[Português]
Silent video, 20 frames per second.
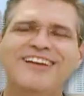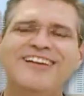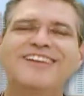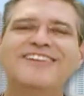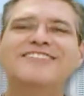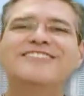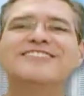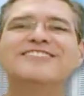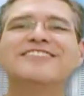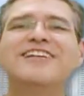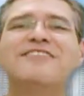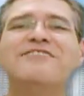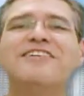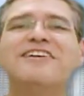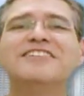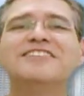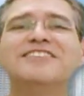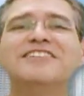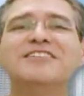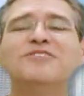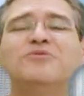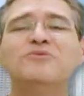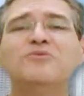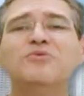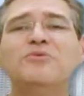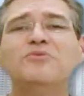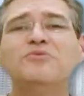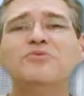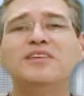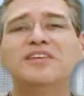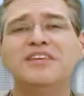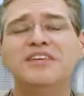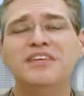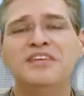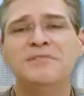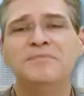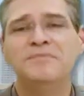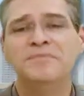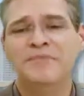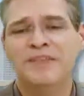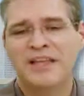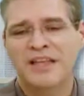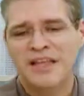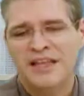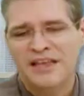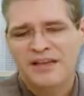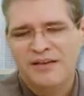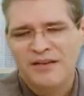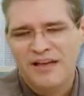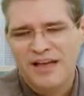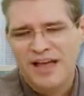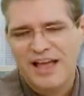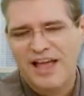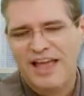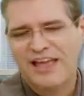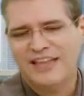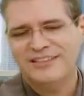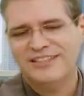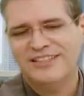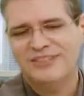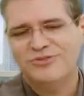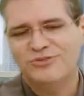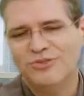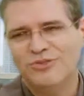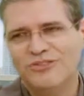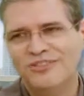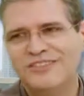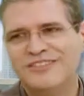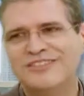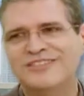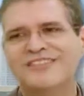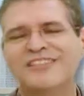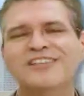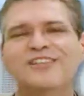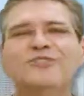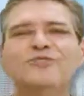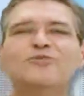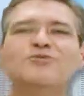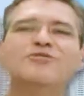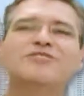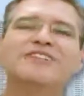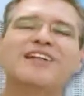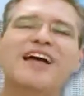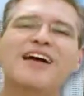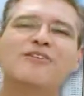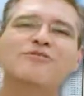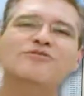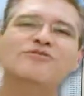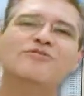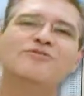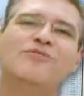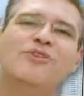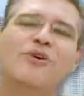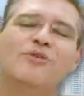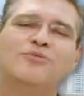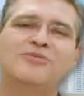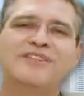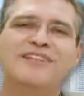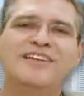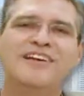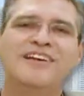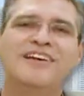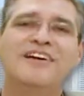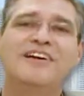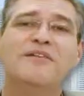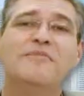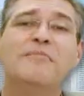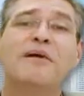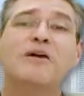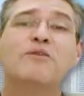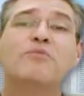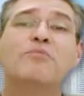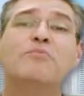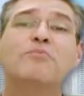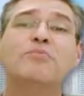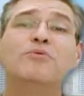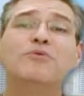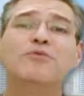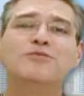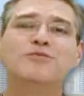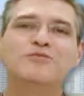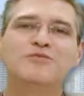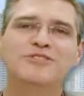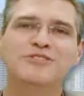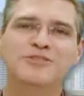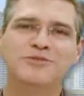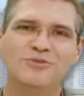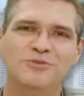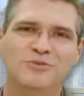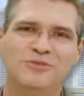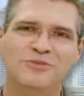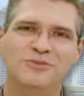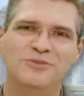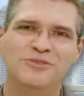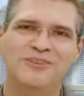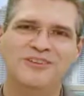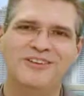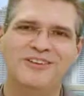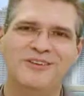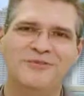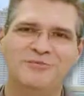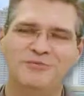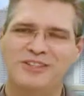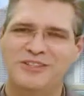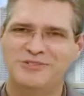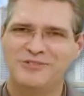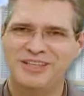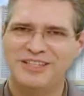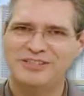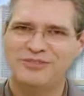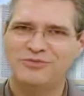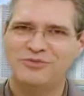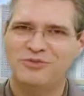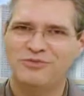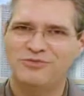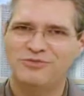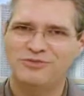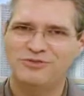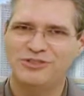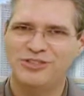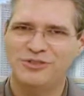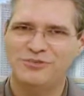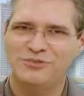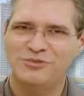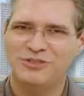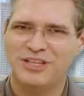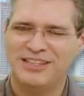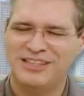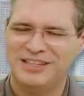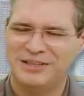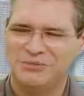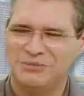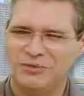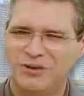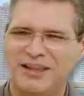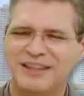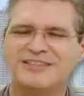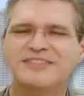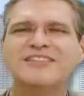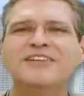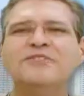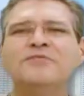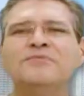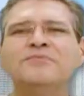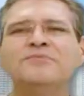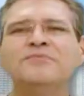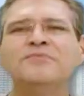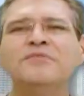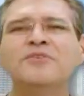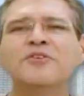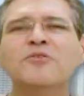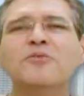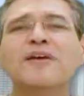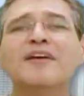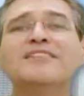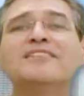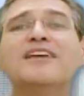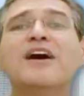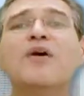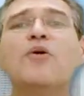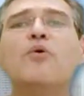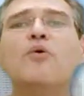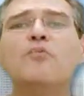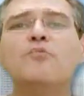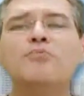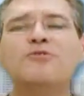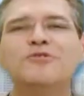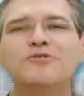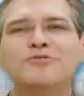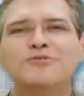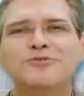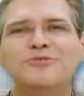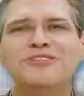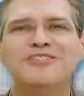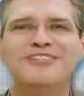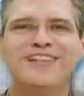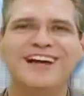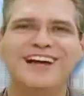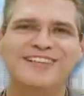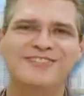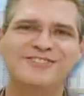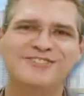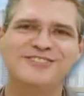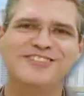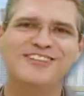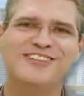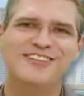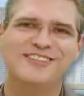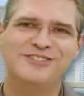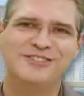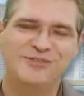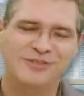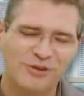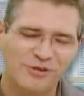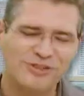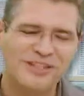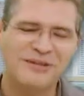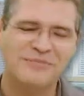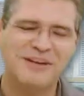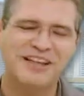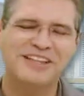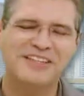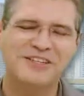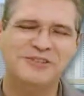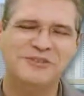Ele está fazendo com que essas ondas nos tragam de volta para o porto seguro. Muitas vezes confundimos a tribulação com essa oportunidade de voltar para